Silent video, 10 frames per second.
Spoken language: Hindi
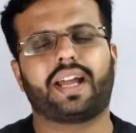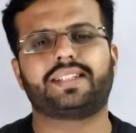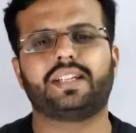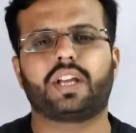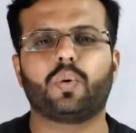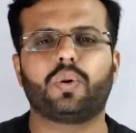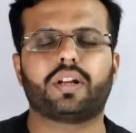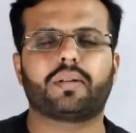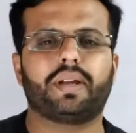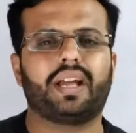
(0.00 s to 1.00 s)

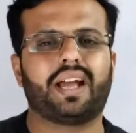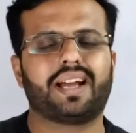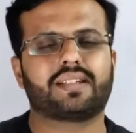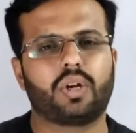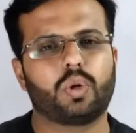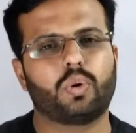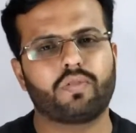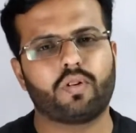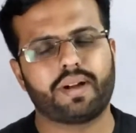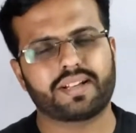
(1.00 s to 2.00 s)
एग्जीक्यूटर में एज अ
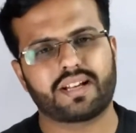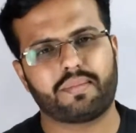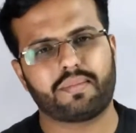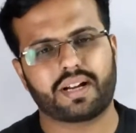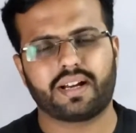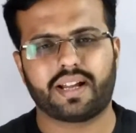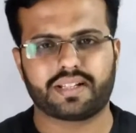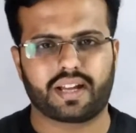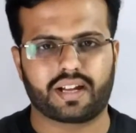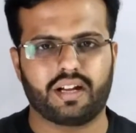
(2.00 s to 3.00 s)
लोन वो पैसा हमारा रह
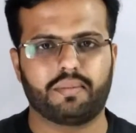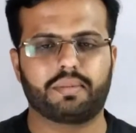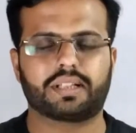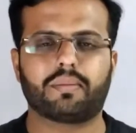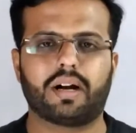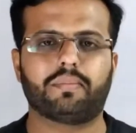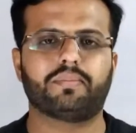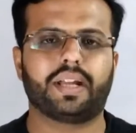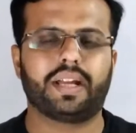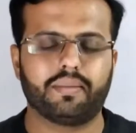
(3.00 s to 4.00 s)
जाएगा मतलब
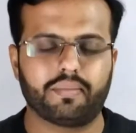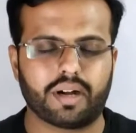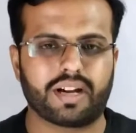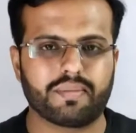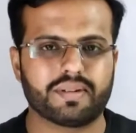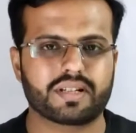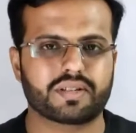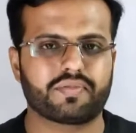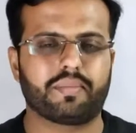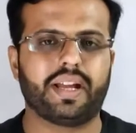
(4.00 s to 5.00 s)
हमने हमारी
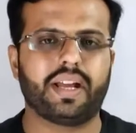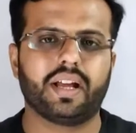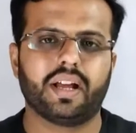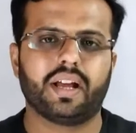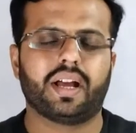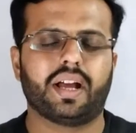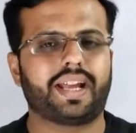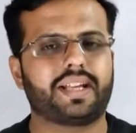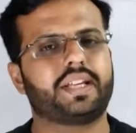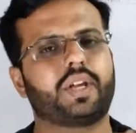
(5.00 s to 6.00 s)
बिजनेस फॉर्म ने
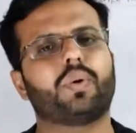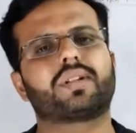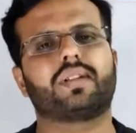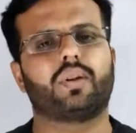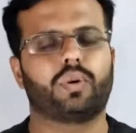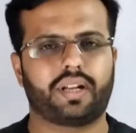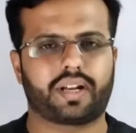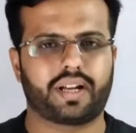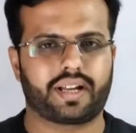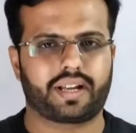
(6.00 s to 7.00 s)
एग्जीक्यूटर से लोन ले
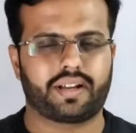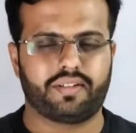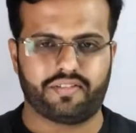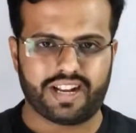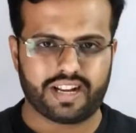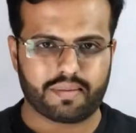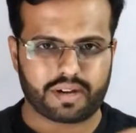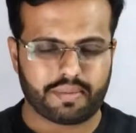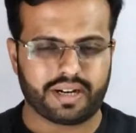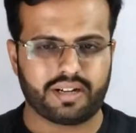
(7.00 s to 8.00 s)
रखा है वाई नाम
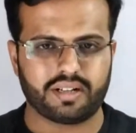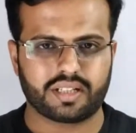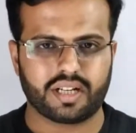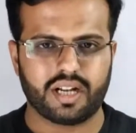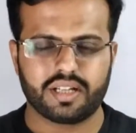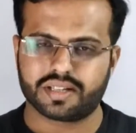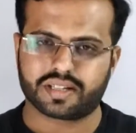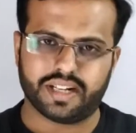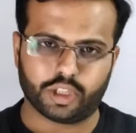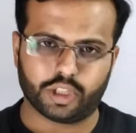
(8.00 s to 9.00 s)
का पार्टनर था
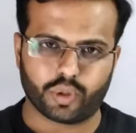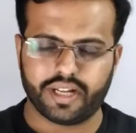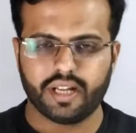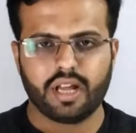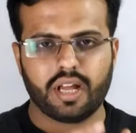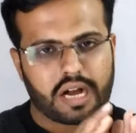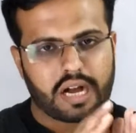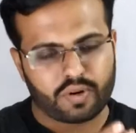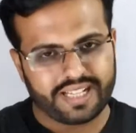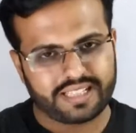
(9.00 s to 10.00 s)
जिसकी डेथ हो गई
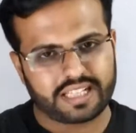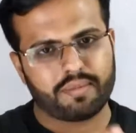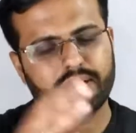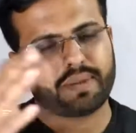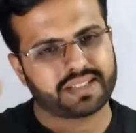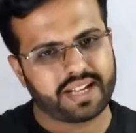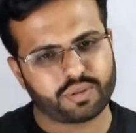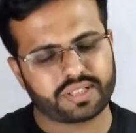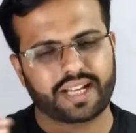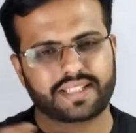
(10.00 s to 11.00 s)
अब वो डेथ के बाद पैसा है
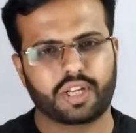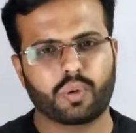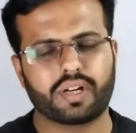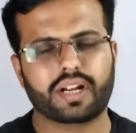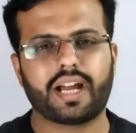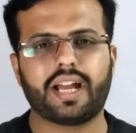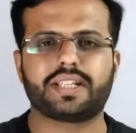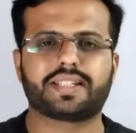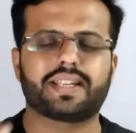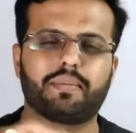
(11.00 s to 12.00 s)
उसके एग्जीक्यूटर का है
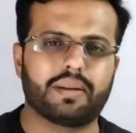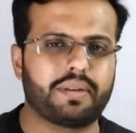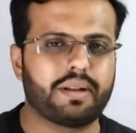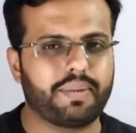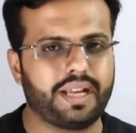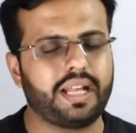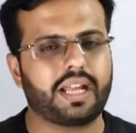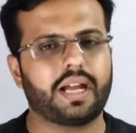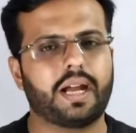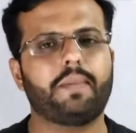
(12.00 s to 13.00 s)
जिसे अभी हमने पे नहीं
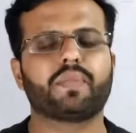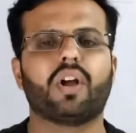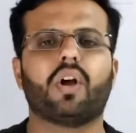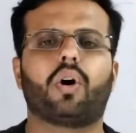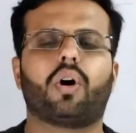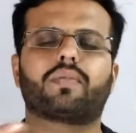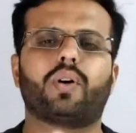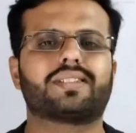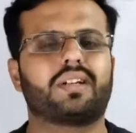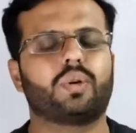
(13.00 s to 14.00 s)
किया है और
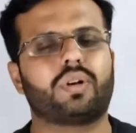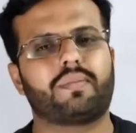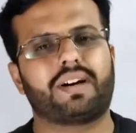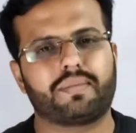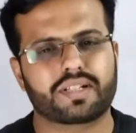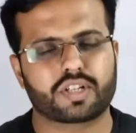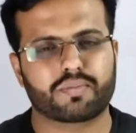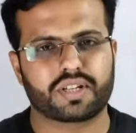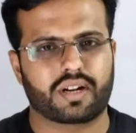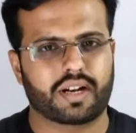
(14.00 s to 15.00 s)
वो एज अ लोन हमारे बिजनेस
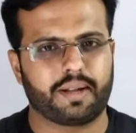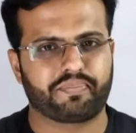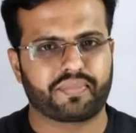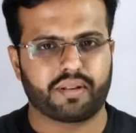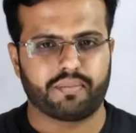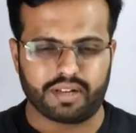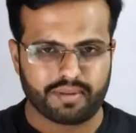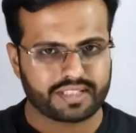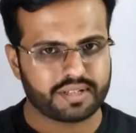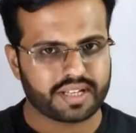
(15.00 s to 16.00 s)
में चल रहा है मेरी
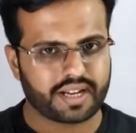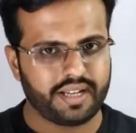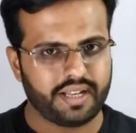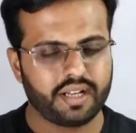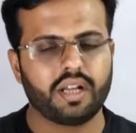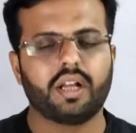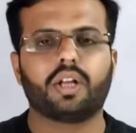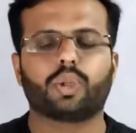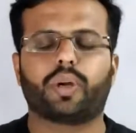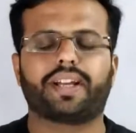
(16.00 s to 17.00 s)
बात समझ आ गई
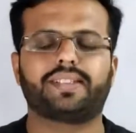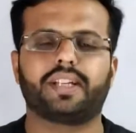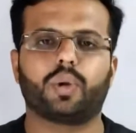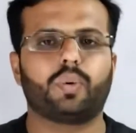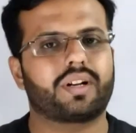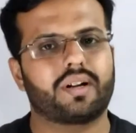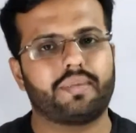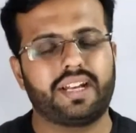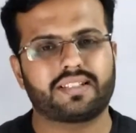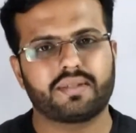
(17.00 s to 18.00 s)
तो एग्जीक्यूटर का
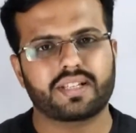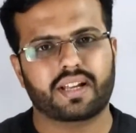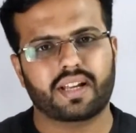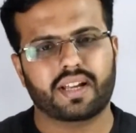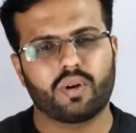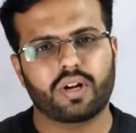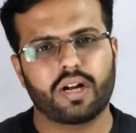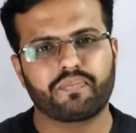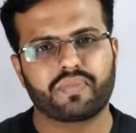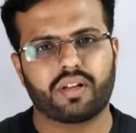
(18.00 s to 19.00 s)
मीनिंग समझ आ गया क्या
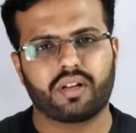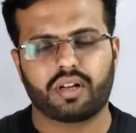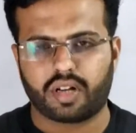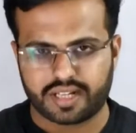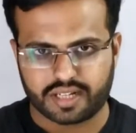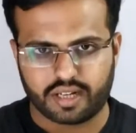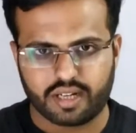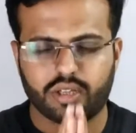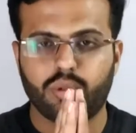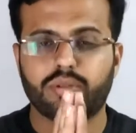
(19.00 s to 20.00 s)
होगा अच्छा
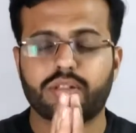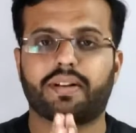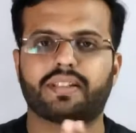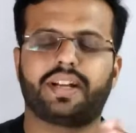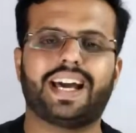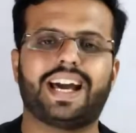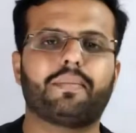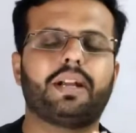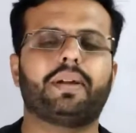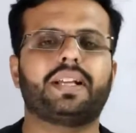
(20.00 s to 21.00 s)
दूसरी बात
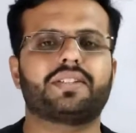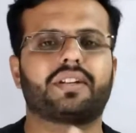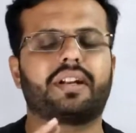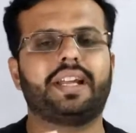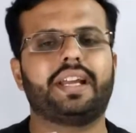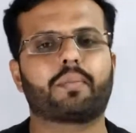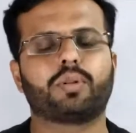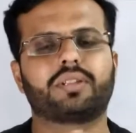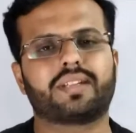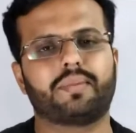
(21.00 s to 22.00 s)
रिटायरमेंट में जनरली
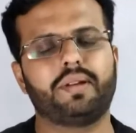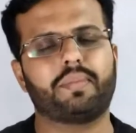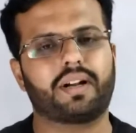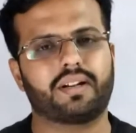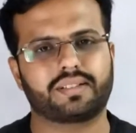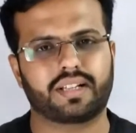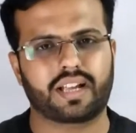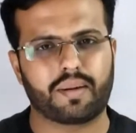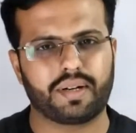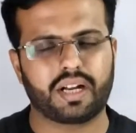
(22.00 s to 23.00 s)
आपको सभी पार्टनर्स के
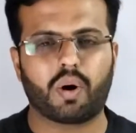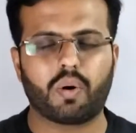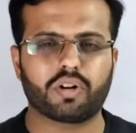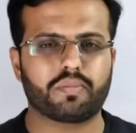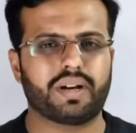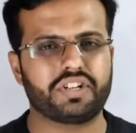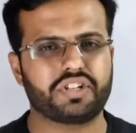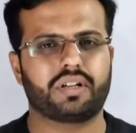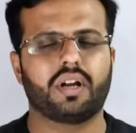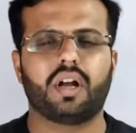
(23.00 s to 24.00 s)
कैपिटल अकाउंट और बैलेंस
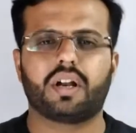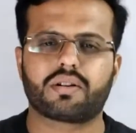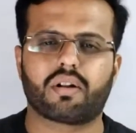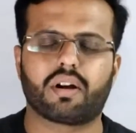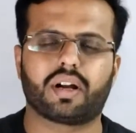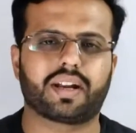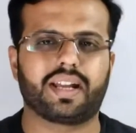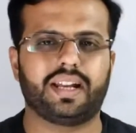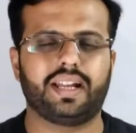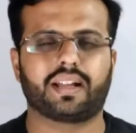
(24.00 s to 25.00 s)
शीट ड्रॉ
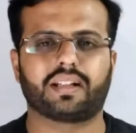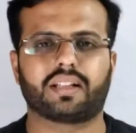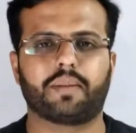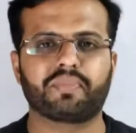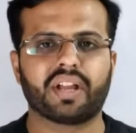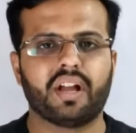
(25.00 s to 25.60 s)
करने के लिए कहता था